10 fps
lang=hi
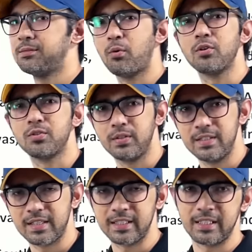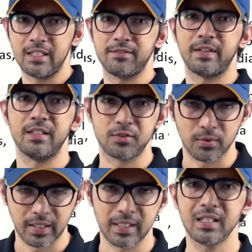पोर्चुगीज़ आए थे फ्रेंच
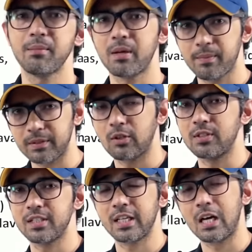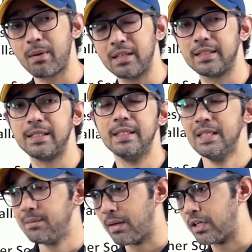हो गए इनके बारे में पता होना चाहिए कब आए थे
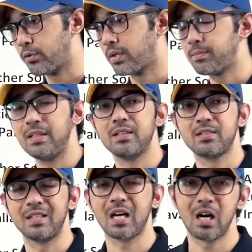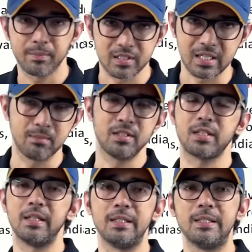पहले इन्होंने अपनी इंडस्ट्री कहाँ पे इस्टेब्लिश
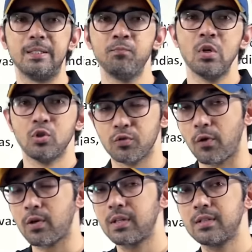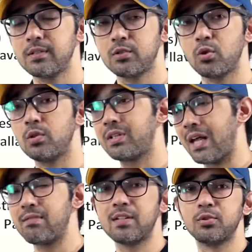करी थी जो फॉरेन जो
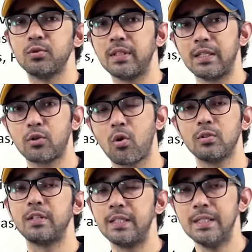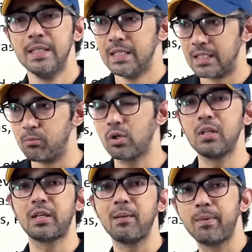ट्रैवलर्स होते हैं कौन थे
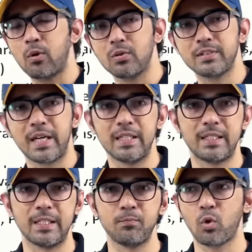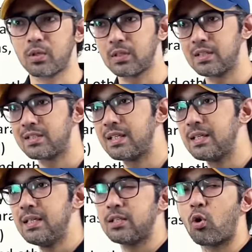मुगल टाइम पे कौन से आए थे और किसने
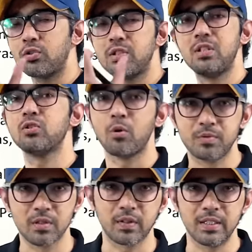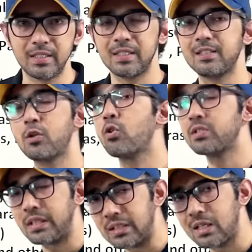कौन सी चीज़ ऑब्जर्व करी थी किसकी कौन
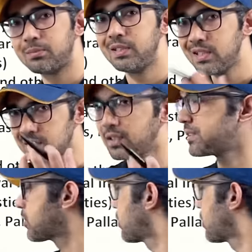सी किताब थी इस तरीके से